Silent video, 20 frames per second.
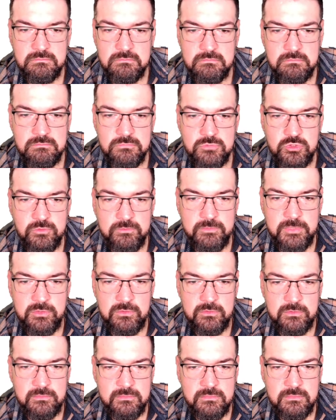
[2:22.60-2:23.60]
subiu,
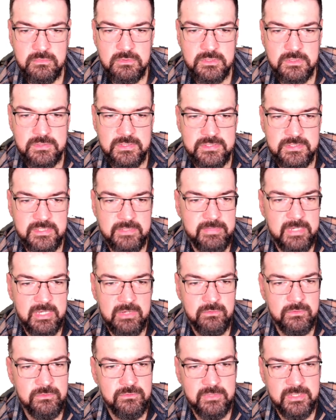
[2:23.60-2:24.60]
que nem sabia
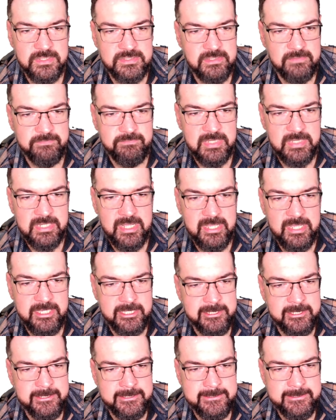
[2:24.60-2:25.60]
enquanto que S&P caía.
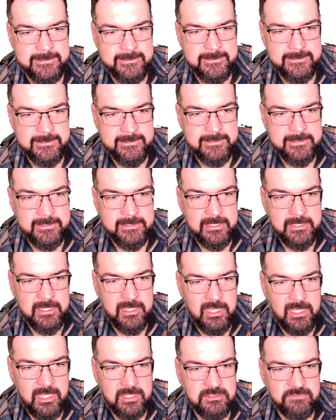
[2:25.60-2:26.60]

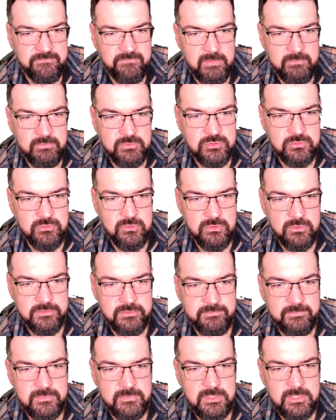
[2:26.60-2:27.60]
É, tivemos o núcleo de,
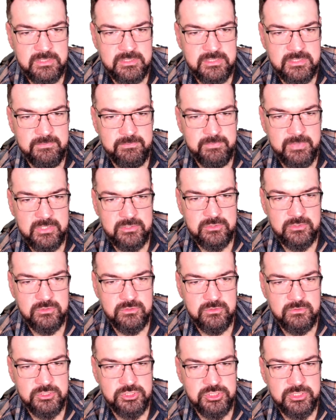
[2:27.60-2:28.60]
de índice de preços
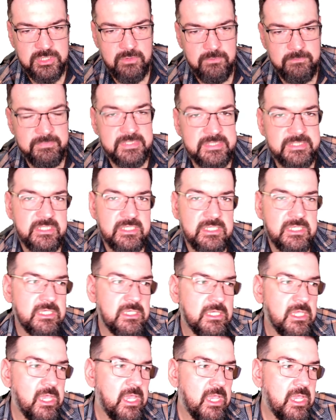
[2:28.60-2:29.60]
hoje, que é o PCI,
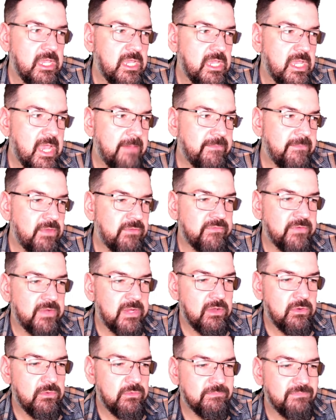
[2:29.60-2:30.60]
e a meu ver é
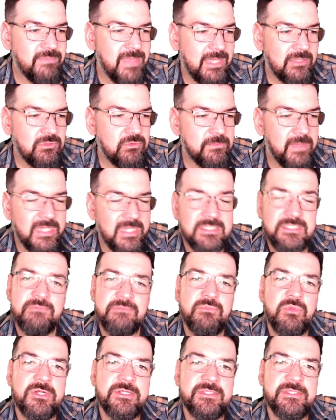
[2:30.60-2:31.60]
o dado mais
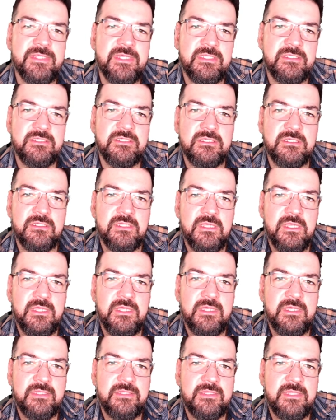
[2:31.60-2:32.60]
importante
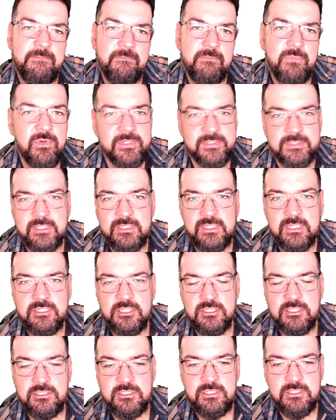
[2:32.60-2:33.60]
depois da taxa
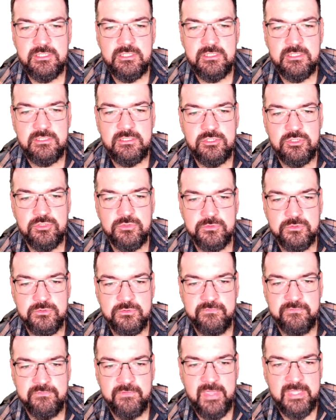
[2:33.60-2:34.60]
de, de juros do
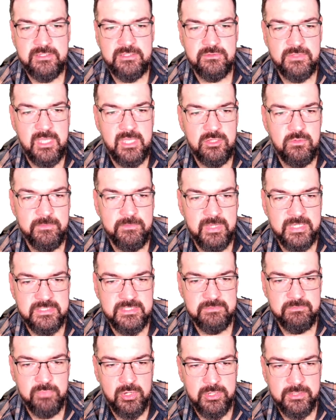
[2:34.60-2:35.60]
Fed, o dado mais
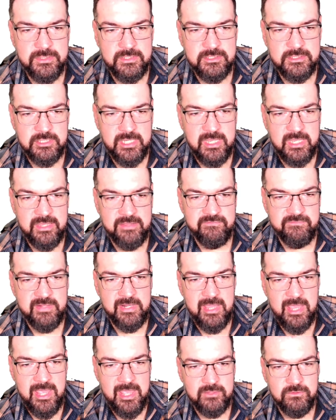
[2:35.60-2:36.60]
importante que é
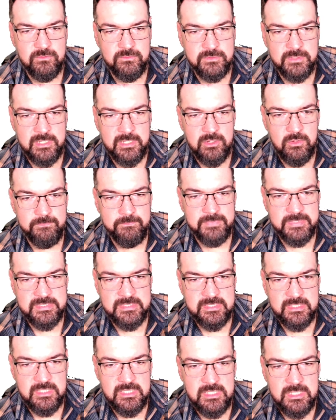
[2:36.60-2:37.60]
revelado, né, é o
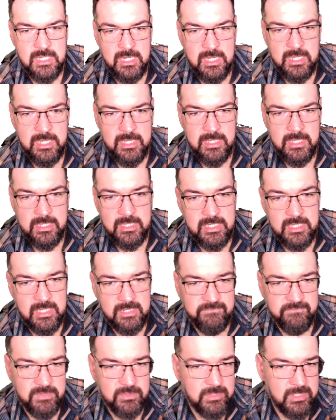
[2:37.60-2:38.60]
PCI, e ele
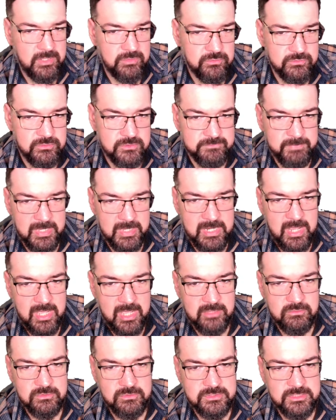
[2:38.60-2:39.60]
veio dentro do esperado,
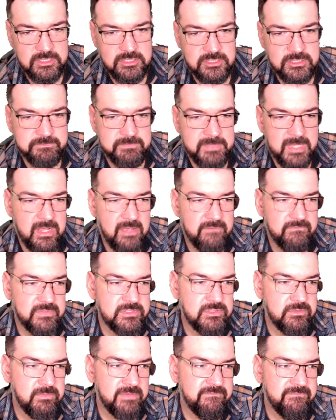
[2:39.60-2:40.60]
ou seja, esperava-se
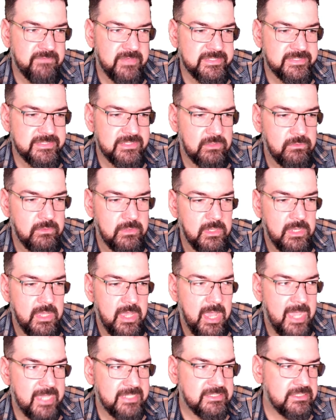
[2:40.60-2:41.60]
uma inflação
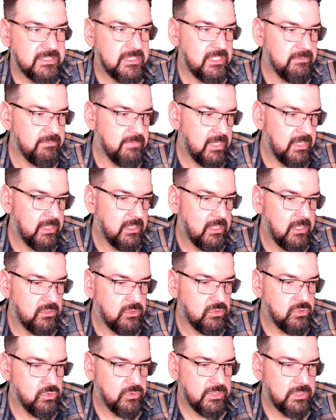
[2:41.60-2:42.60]
acima
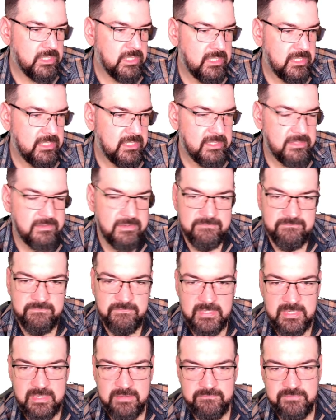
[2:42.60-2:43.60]
do que
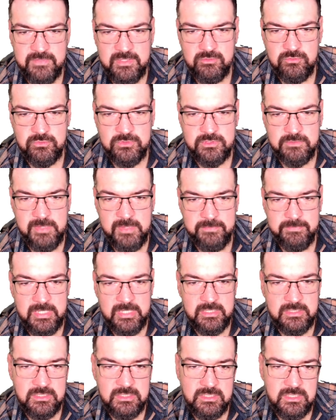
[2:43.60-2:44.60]
vinha vindo
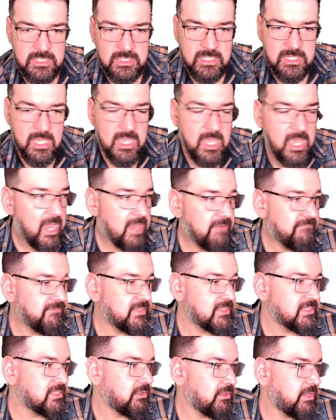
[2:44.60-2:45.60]
ultimamente e a
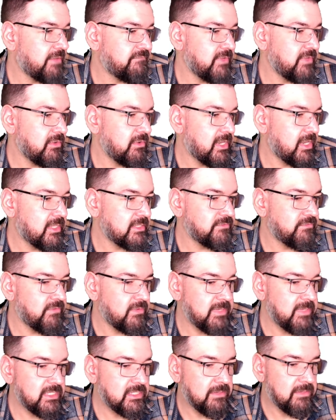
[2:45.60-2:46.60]
inflação veio
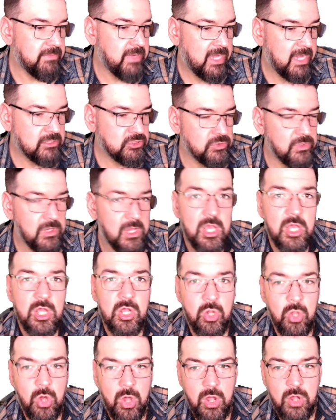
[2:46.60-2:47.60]
relativamente abaixo.
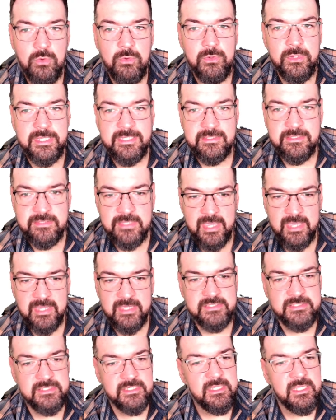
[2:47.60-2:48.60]
Logo, em
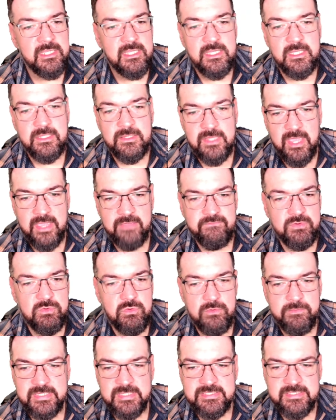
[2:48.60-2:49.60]
tese, deve
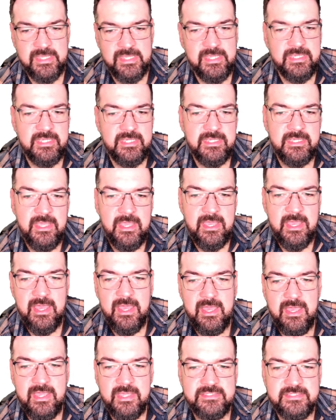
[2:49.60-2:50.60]
começar aí
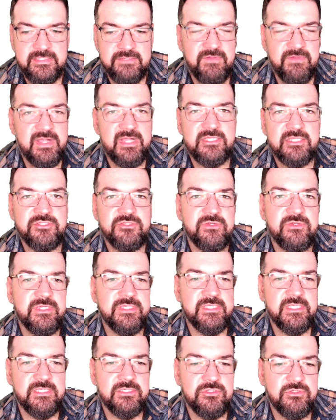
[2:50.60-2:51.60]
as divagações né,
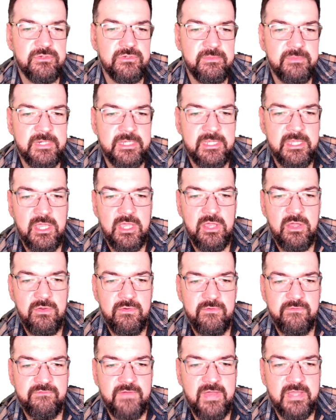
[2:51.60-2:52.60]
sobre o
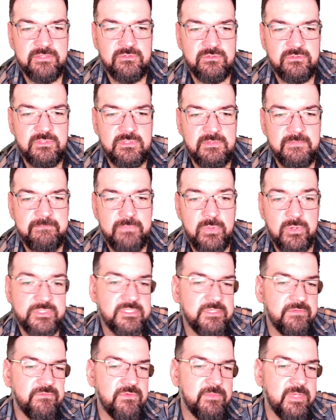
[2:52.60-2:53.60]
fato de
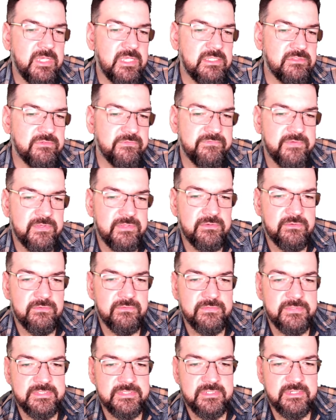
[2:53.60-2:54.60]
possivelmente o Federal
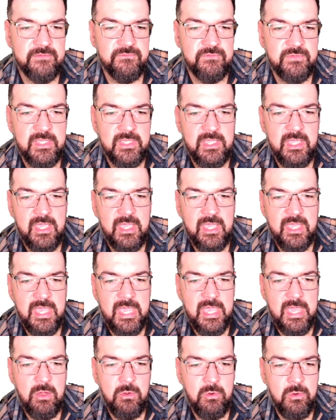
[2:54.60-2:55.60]
Reserve
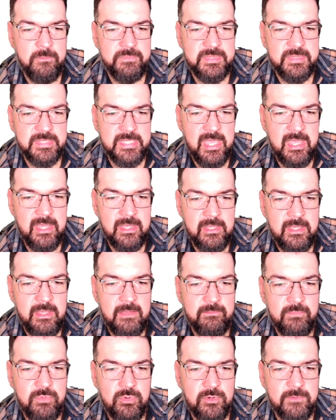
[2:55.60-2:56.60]
é, optar
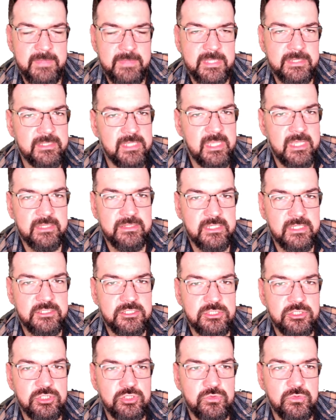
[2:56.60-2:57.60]
por manter a taxa de
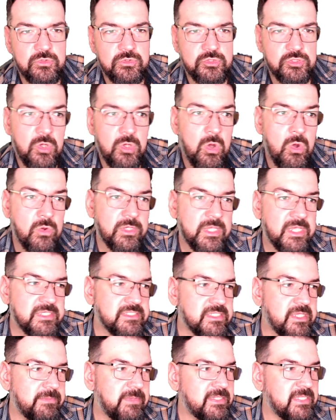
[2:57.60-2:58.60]
juros ou quem
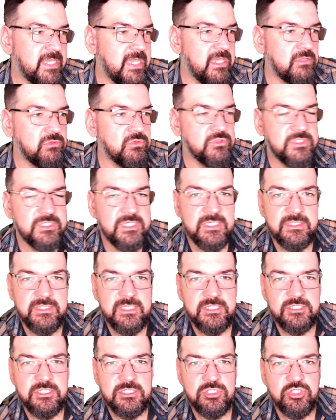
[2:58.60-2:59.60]
sabe até reduzir a
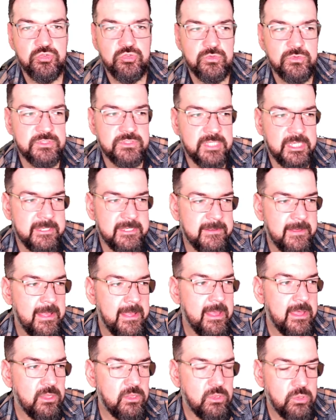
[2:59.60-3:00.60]
taxa de juros aí
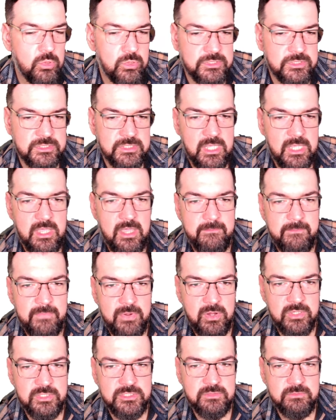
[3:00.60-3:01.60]
nos
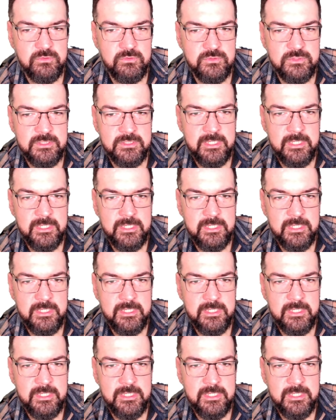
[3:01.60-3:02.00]
próximos